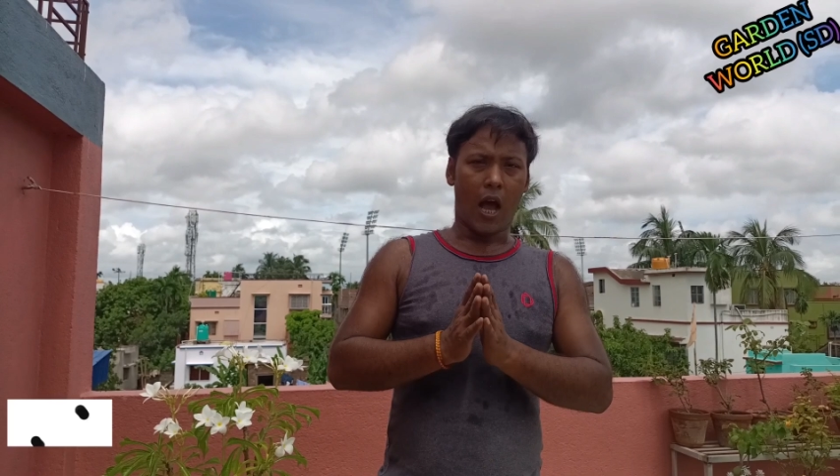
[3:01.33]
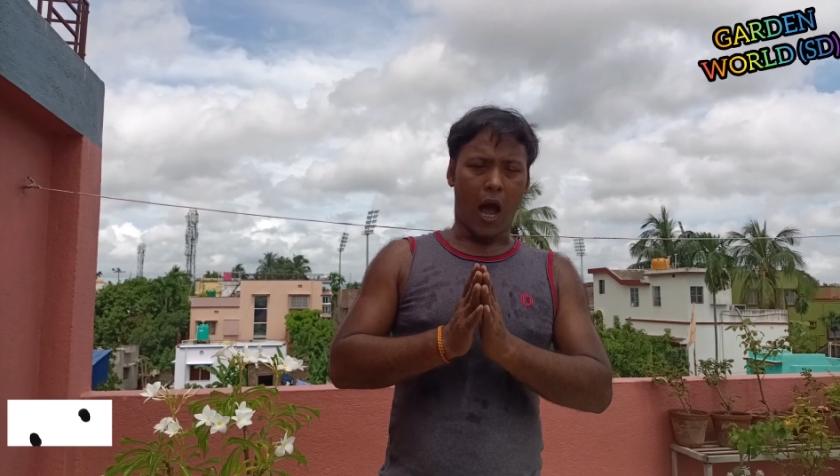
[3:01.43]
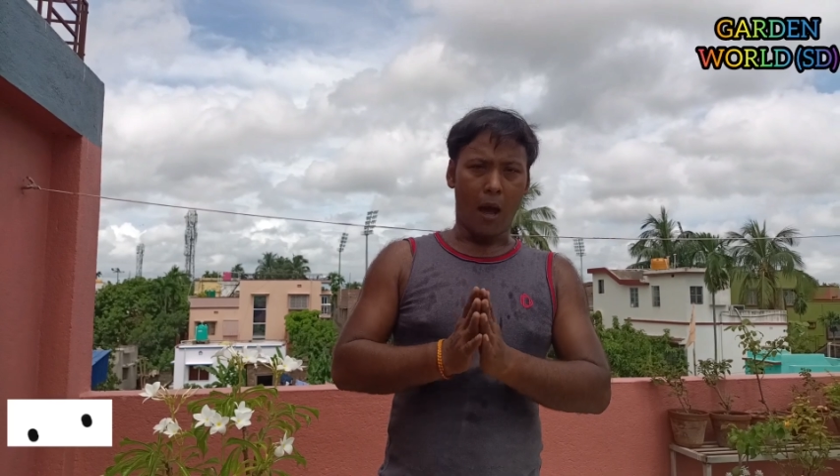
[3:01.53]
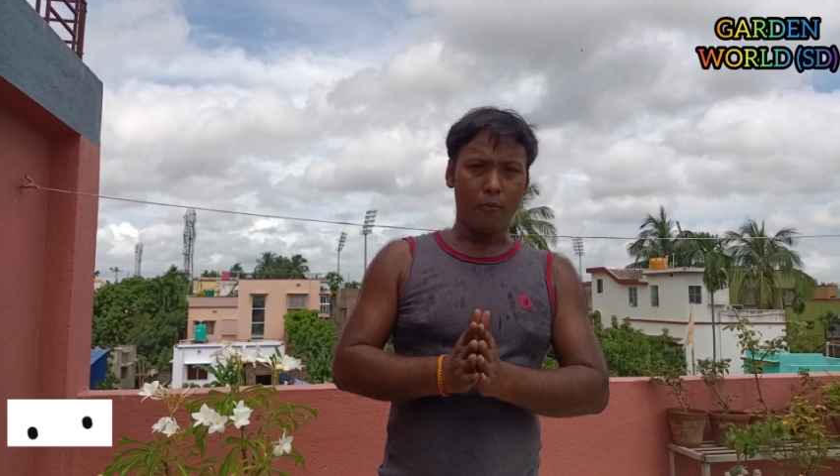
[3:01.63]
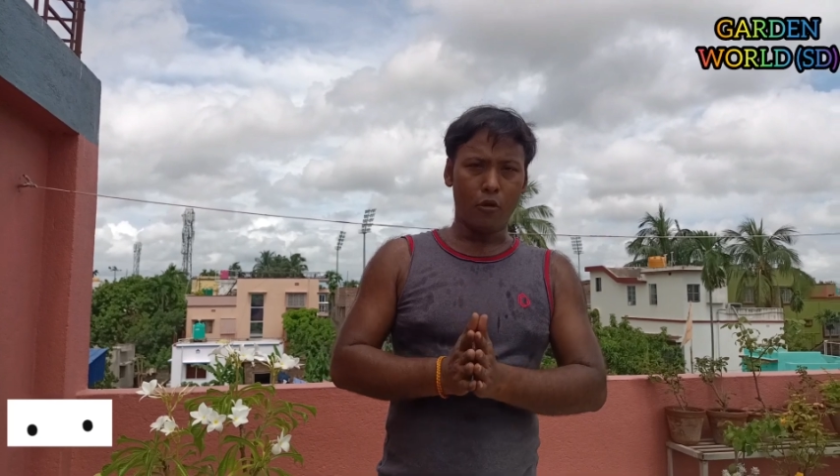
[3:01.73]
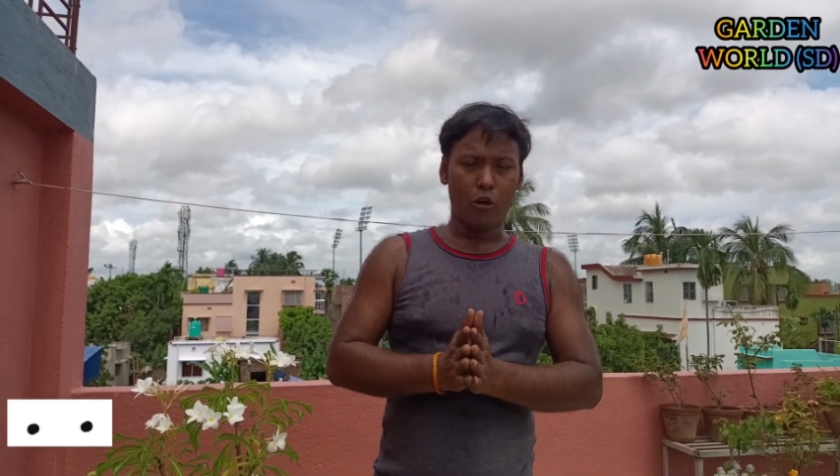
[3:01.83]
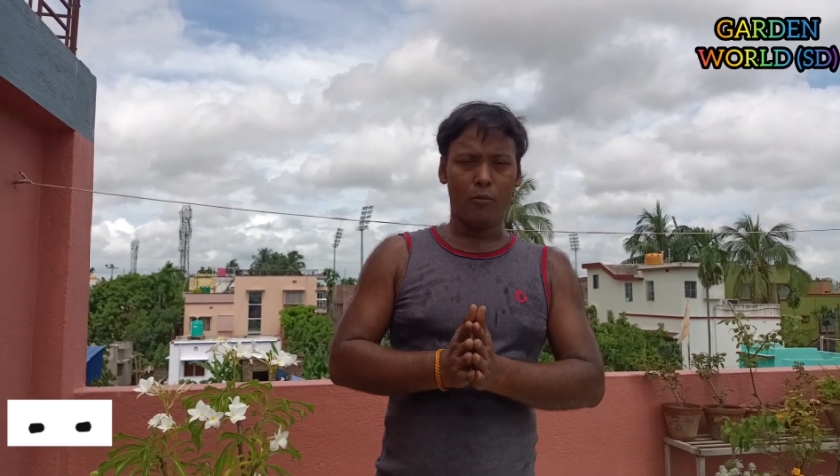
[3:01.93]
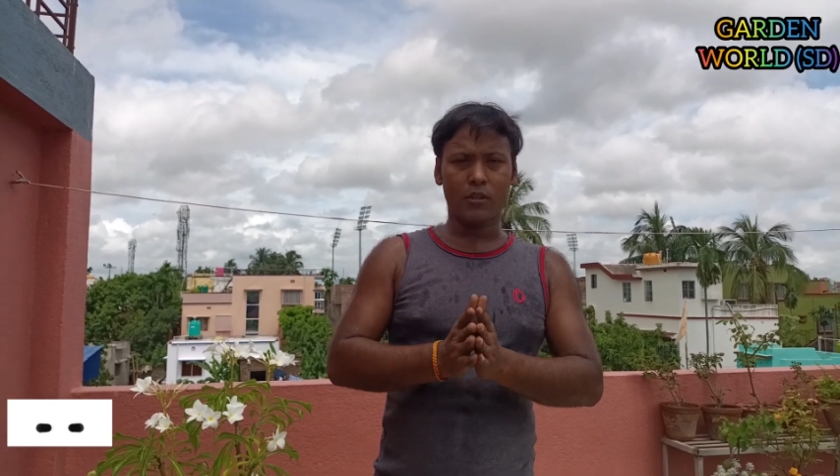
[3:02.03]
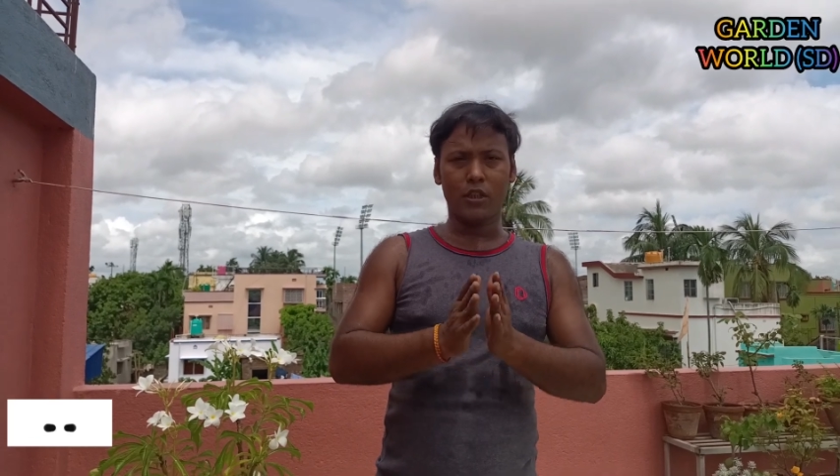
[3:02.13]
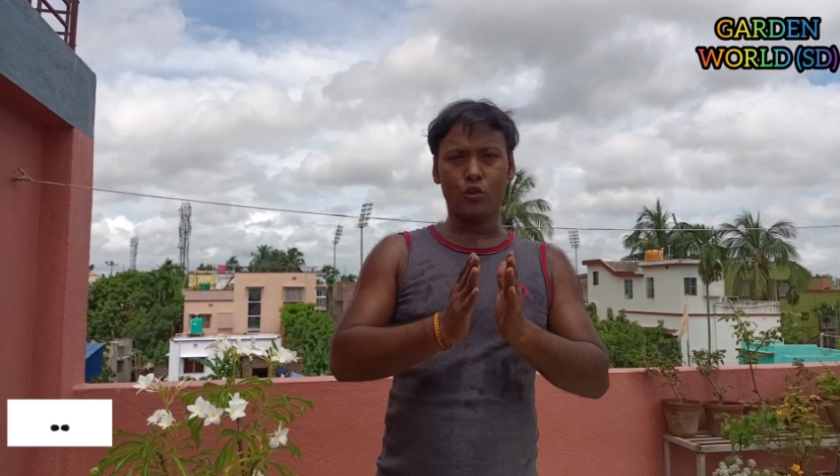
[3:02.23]
आप लोगों
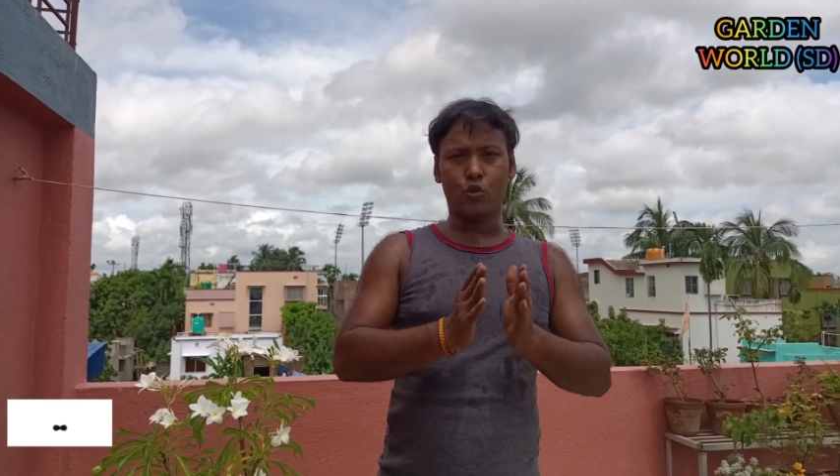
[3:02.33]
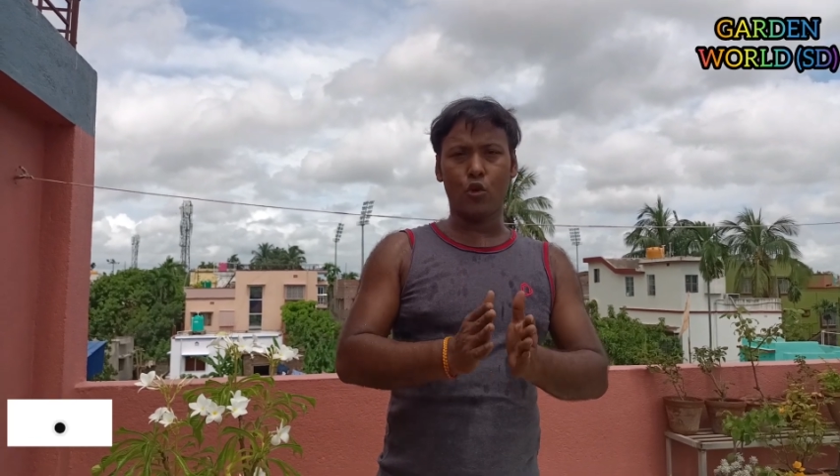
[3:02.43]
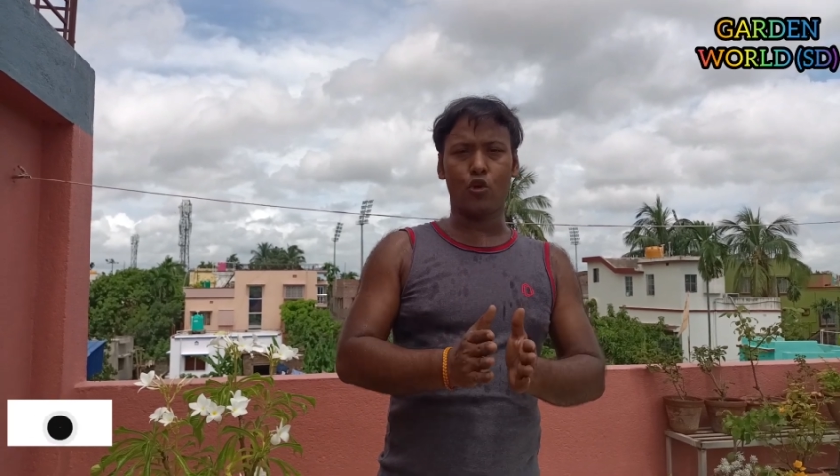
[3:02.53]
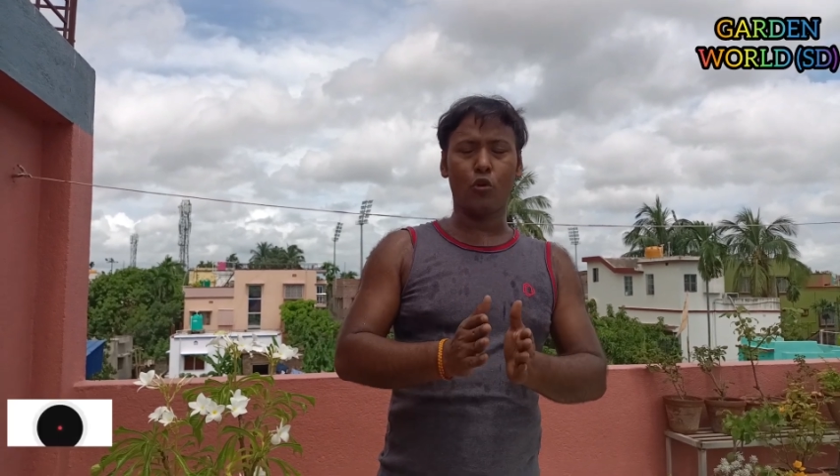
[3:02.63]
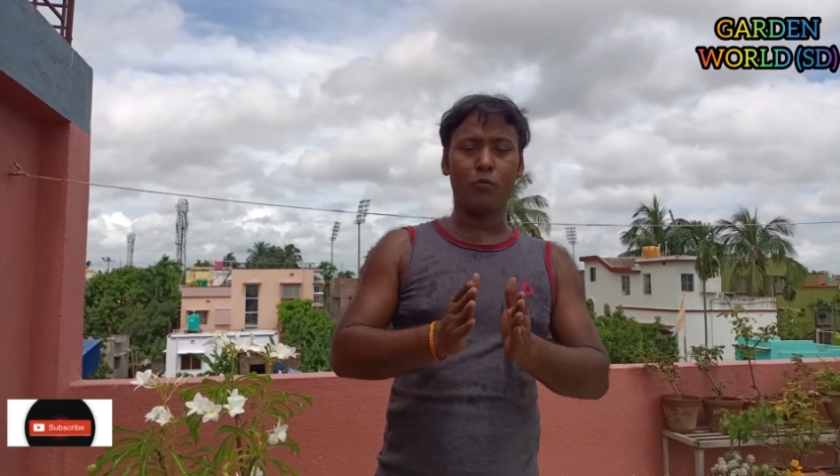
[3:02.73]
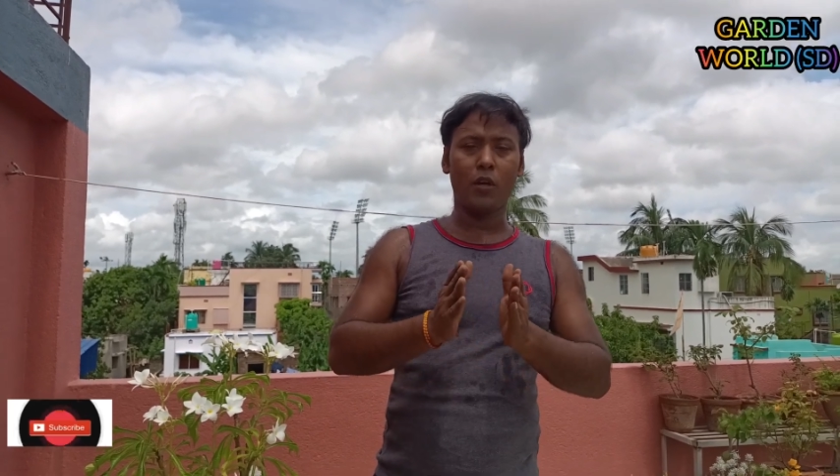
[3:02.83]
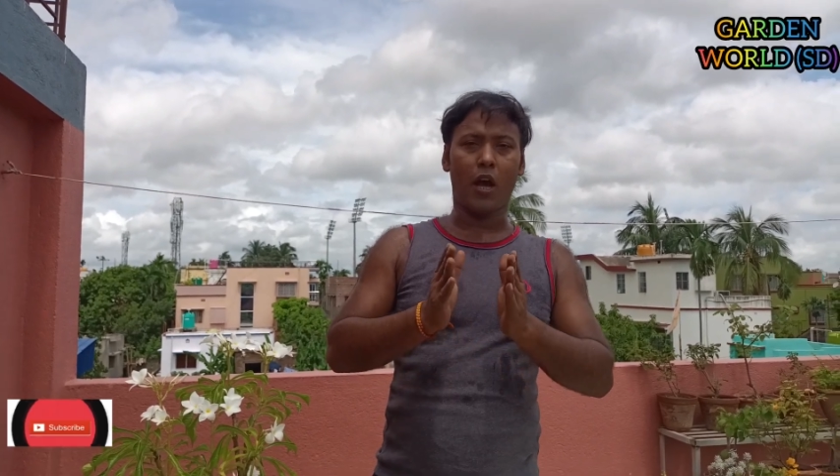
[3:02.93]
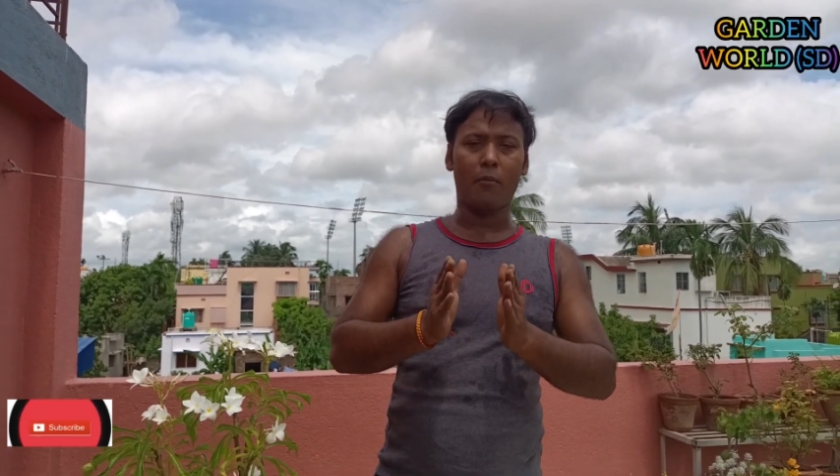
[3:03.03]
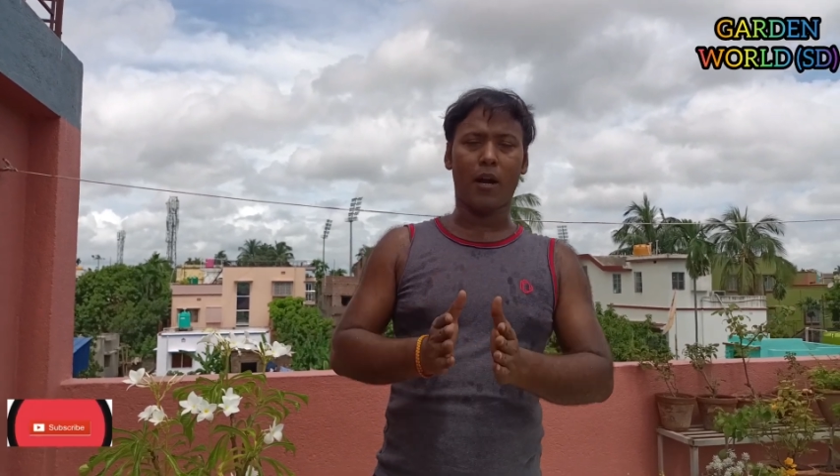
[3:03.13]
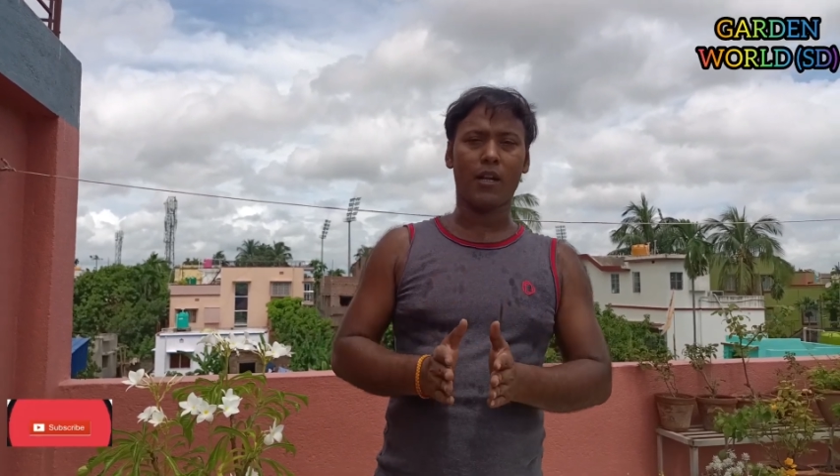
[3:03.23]
में से जो लोग भी
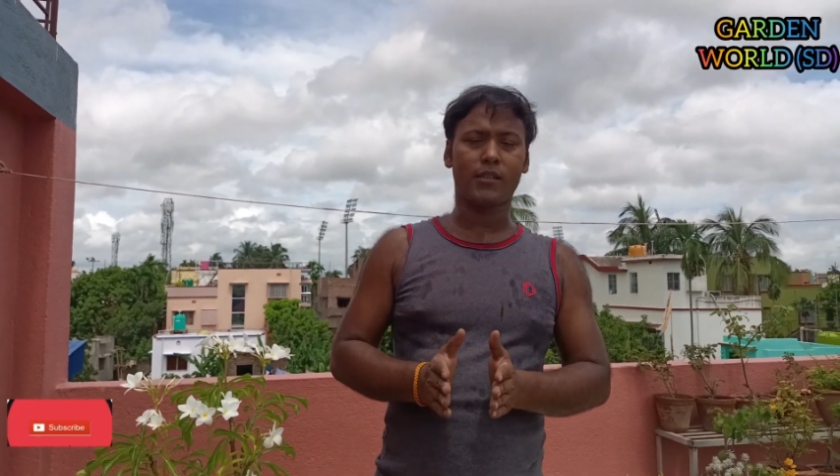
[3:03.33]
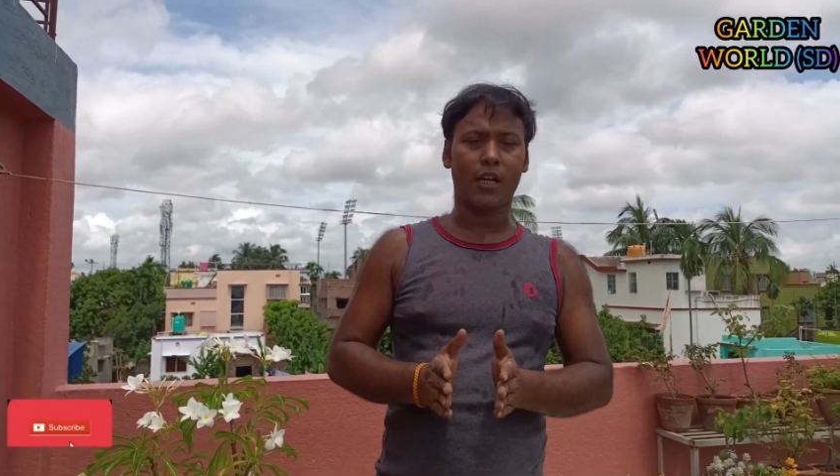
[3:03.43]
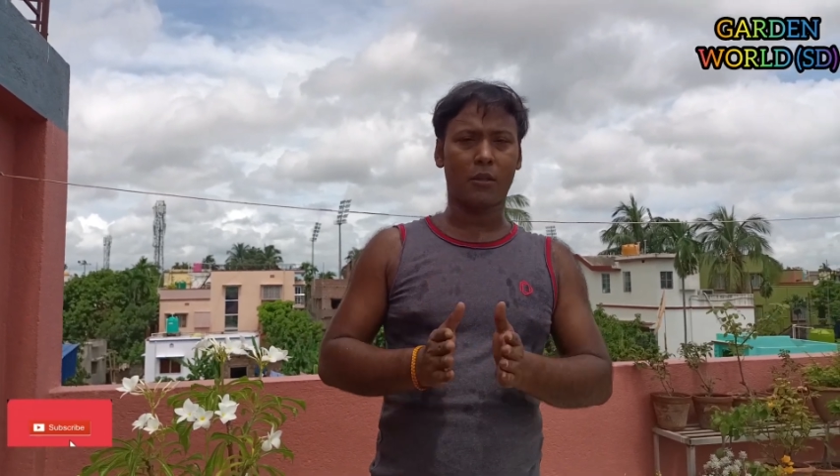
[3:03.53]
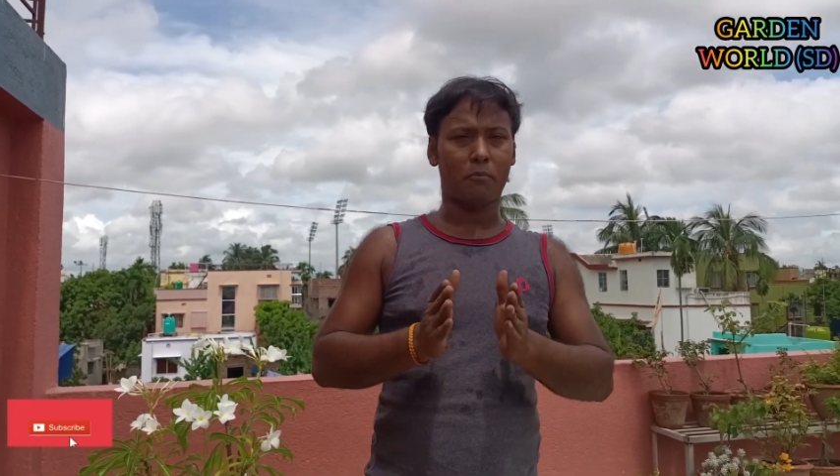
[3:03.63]
हमारे साथ